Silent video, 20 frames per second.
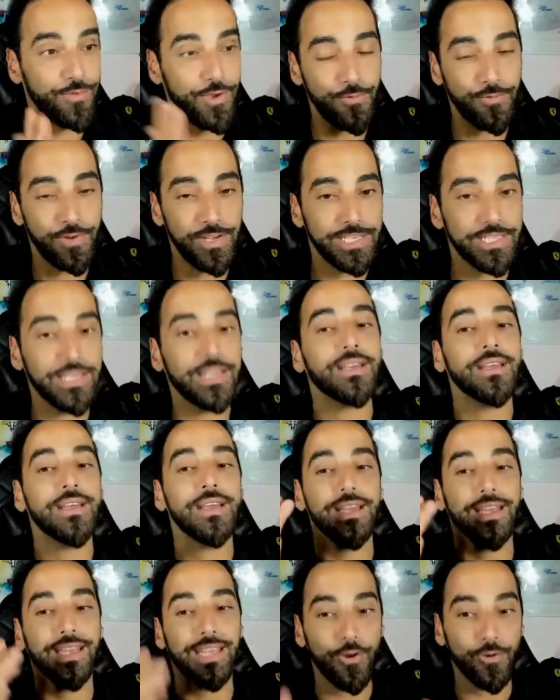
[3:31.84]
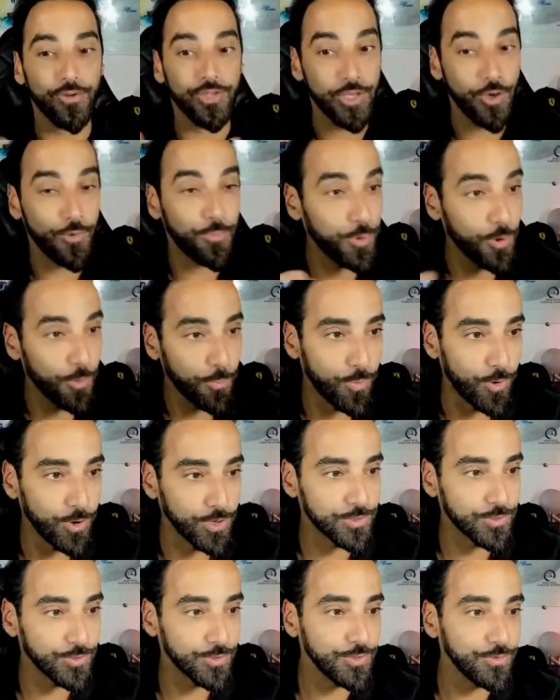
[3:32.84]
veio fazer, que é o seu
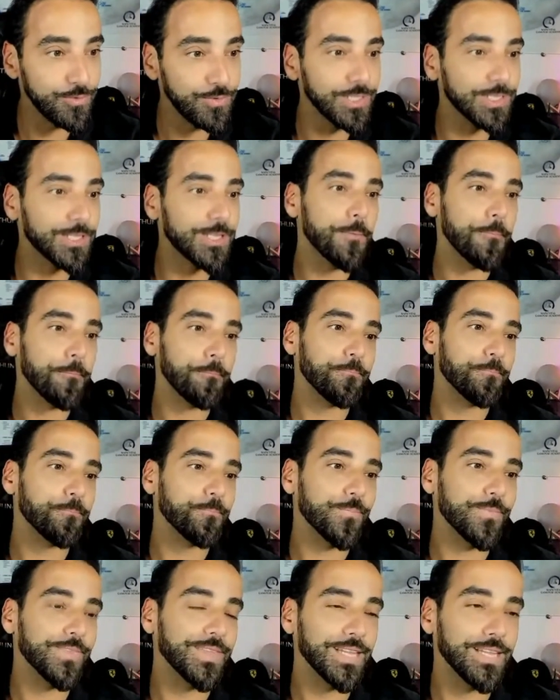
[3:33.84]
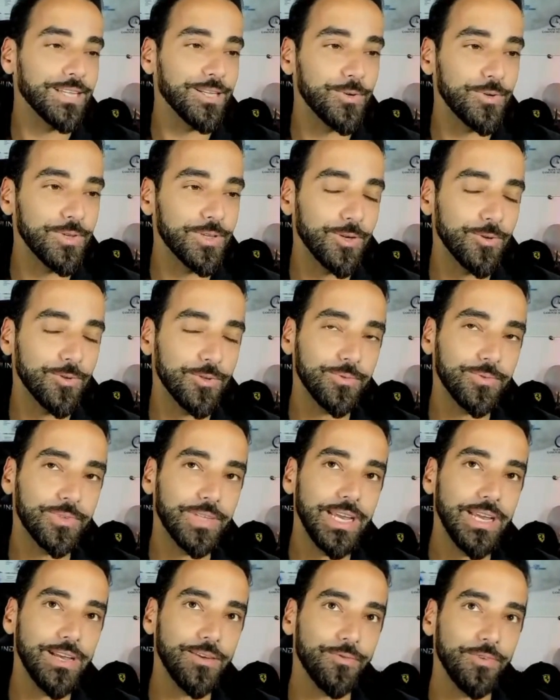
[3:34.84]
propósito de vida. Entendeu? Então não
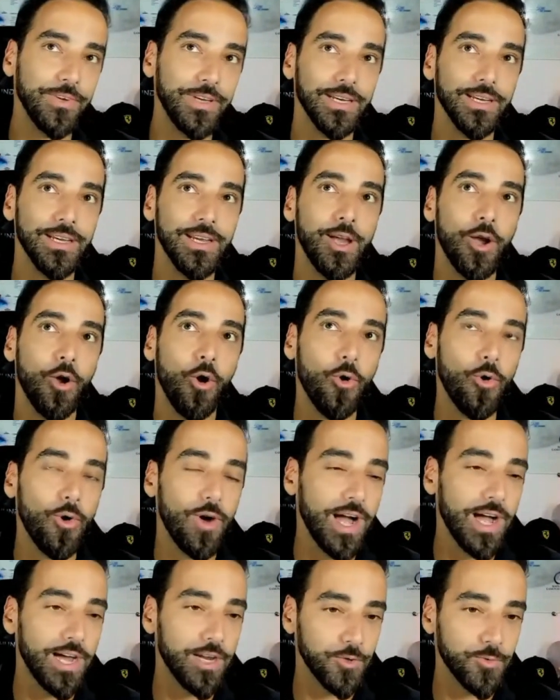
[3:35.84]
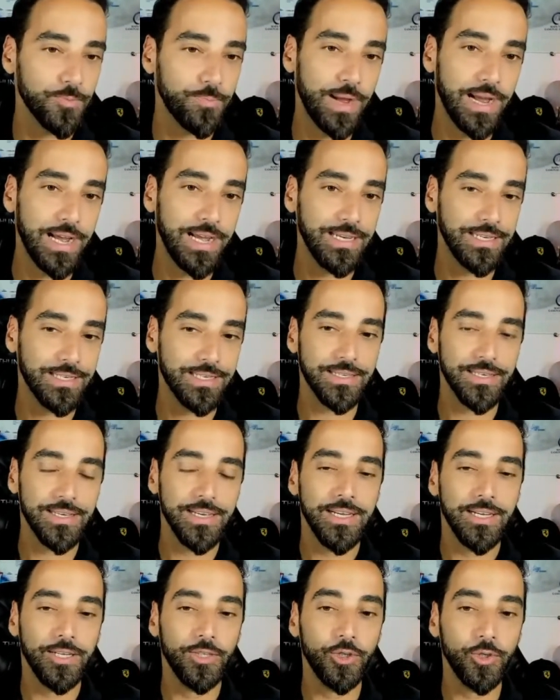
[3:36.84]
tem a ver honrar os pais,
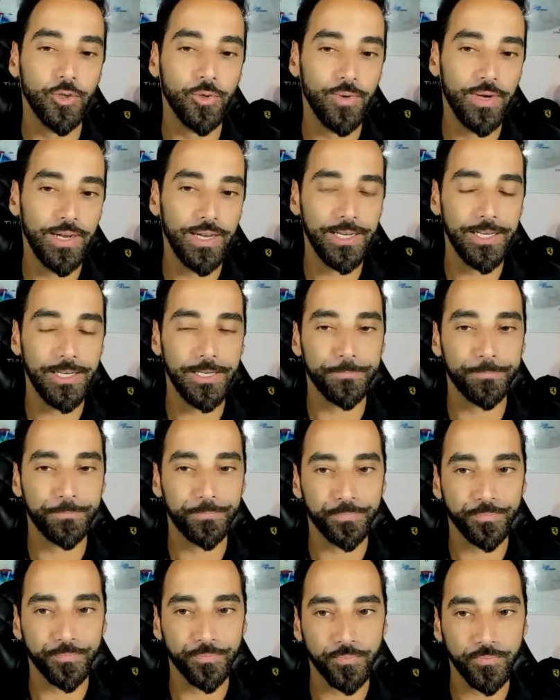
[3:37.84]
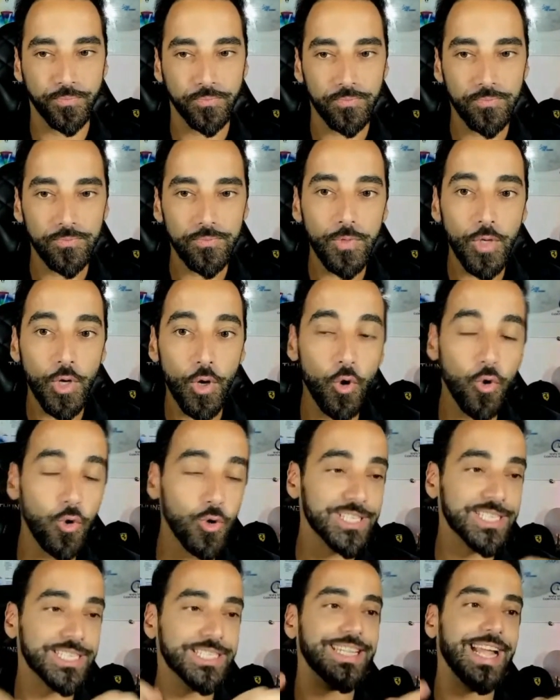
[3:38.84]
não é
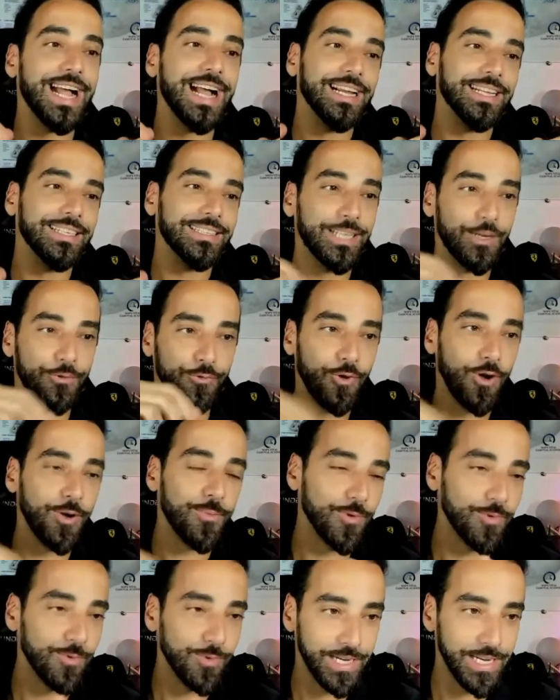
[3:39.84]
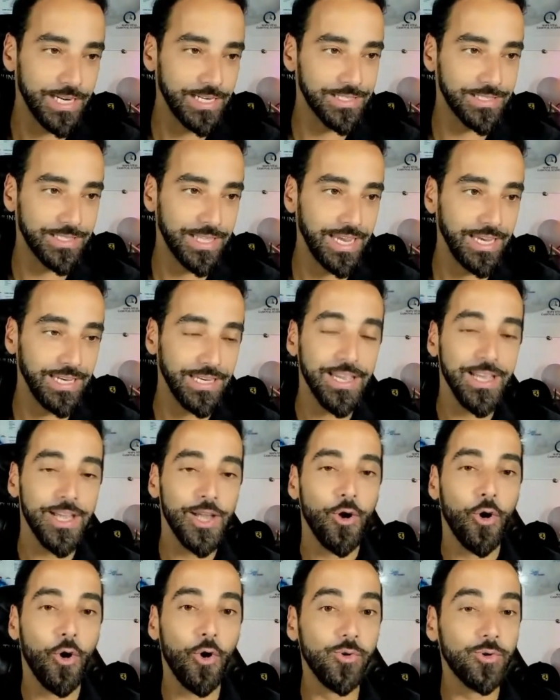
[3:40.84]
gostar da forma com que eles têm
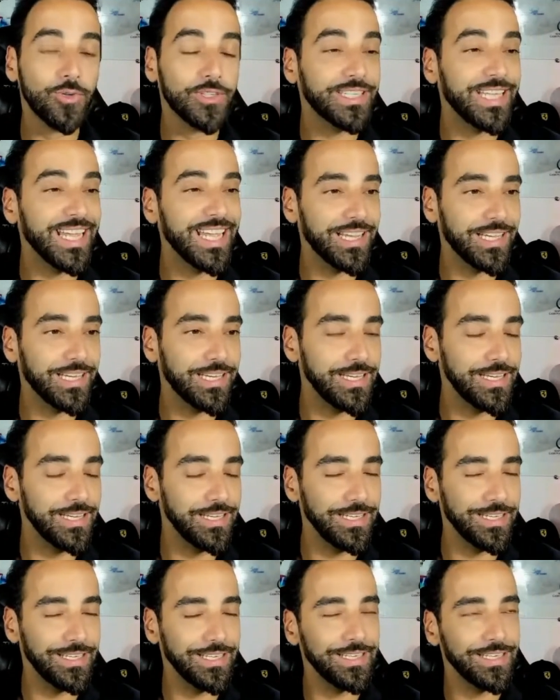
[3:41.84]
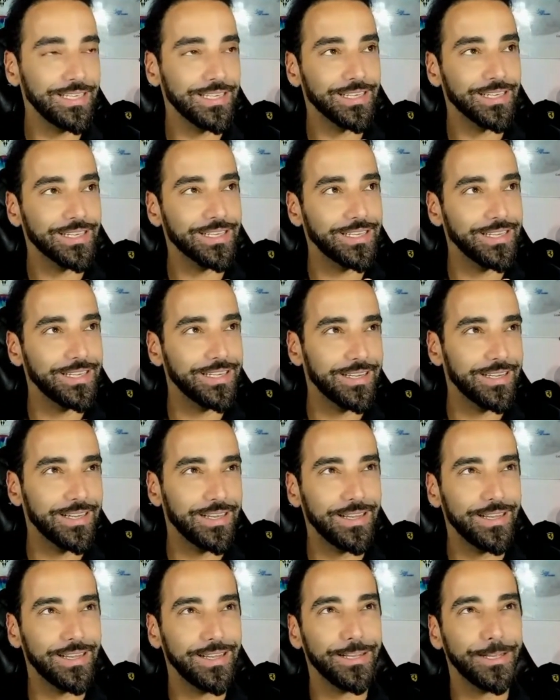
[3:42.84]
ou ter que.
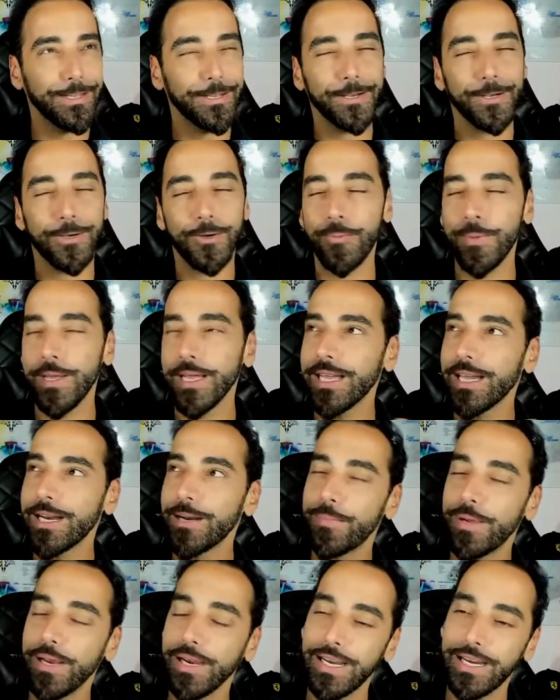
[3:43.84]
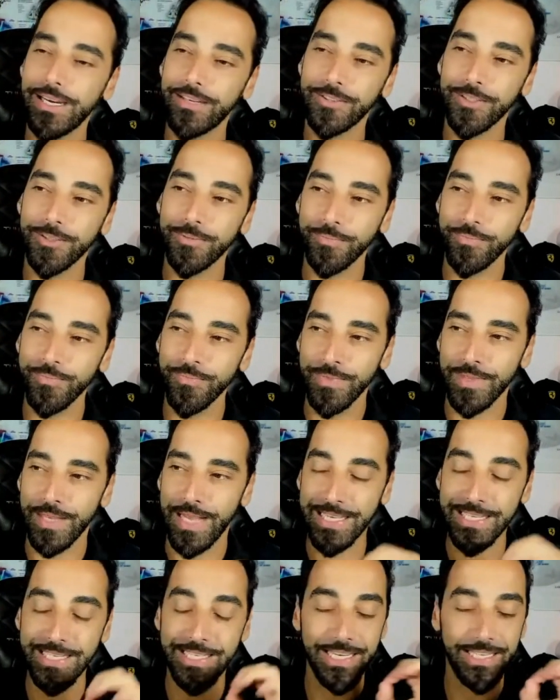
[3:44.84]
É, como é que era a palavra?
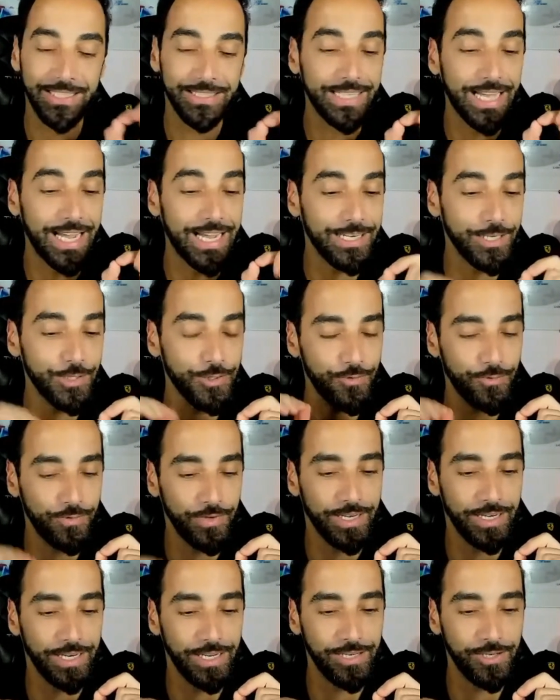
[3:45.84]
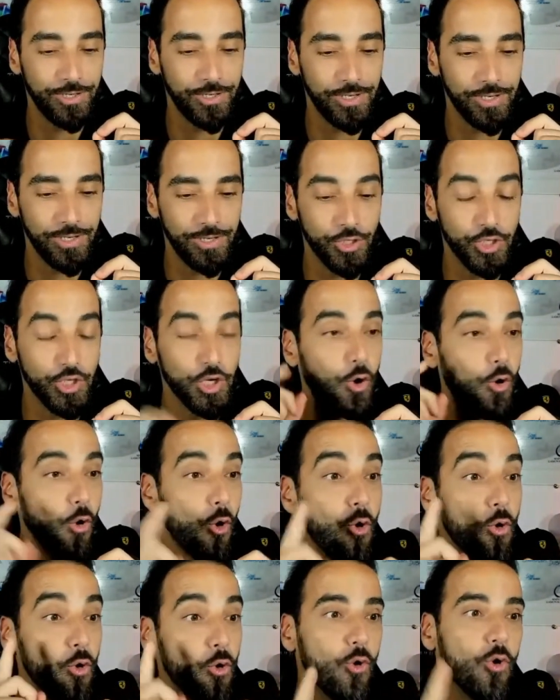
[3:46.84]
Aceitar é diferente de
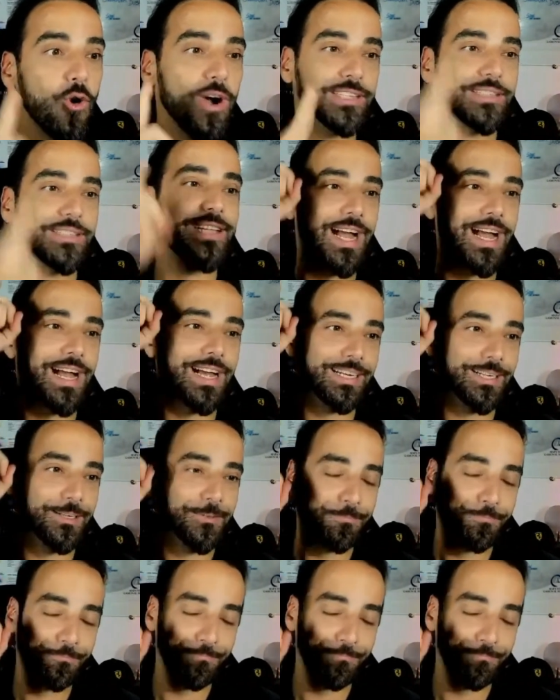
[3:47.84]
concordar.